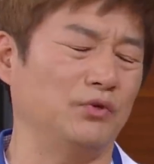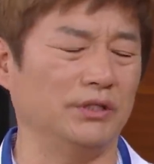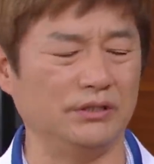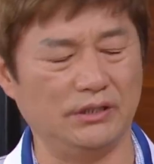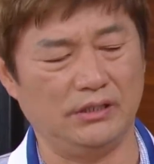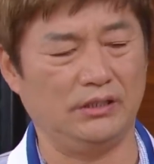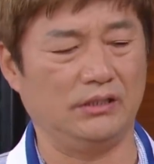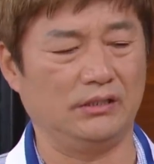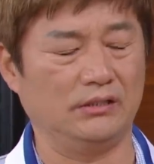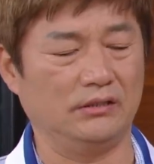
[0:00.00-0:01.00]

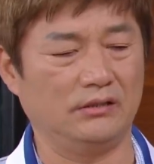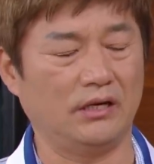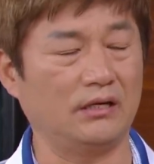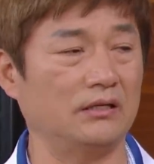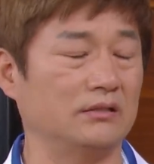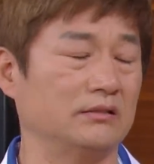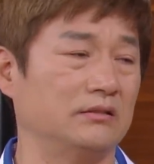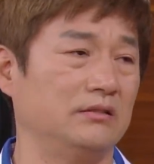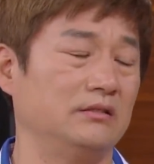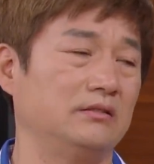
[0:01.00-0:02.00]
괜히
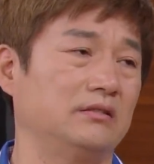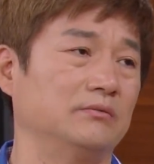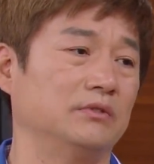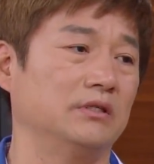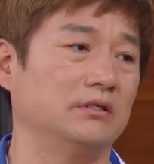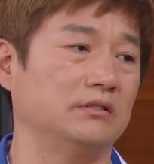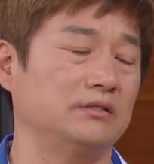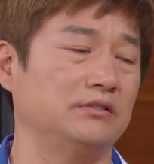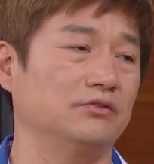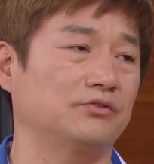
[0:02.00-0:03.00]
나랑 진씨 때문에
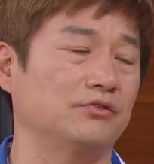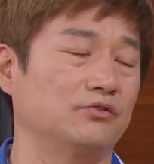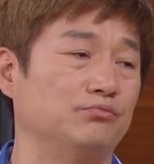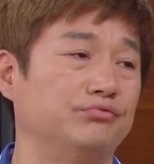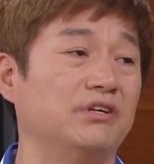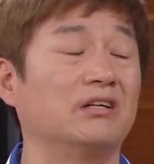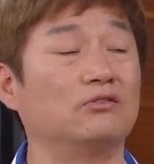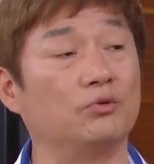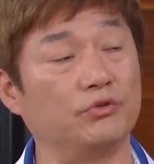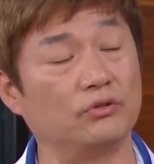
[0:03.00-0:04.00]
신경 쓰여서
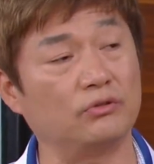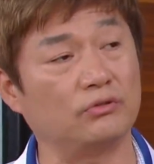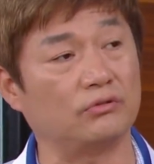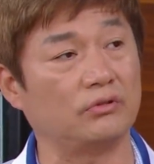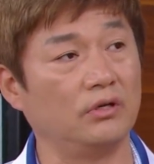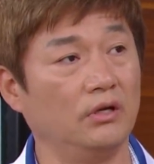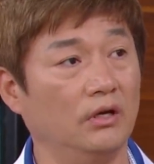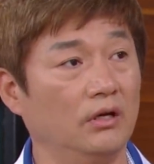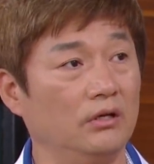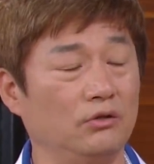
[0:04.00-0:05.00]
무리하는 거면
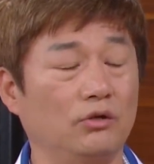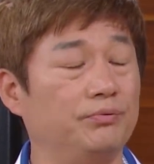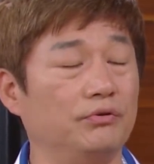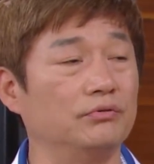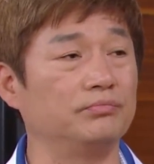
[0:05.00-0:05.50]
이럴 필요